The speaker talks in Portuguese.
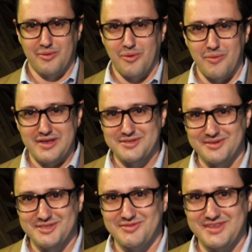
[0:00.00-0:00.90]
Com
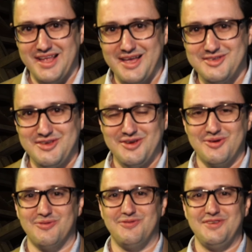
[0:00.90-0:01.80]
exclusividade,
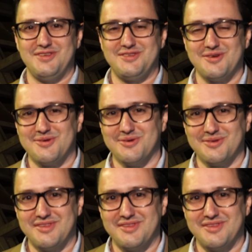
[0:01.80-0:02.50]
o Visit Gru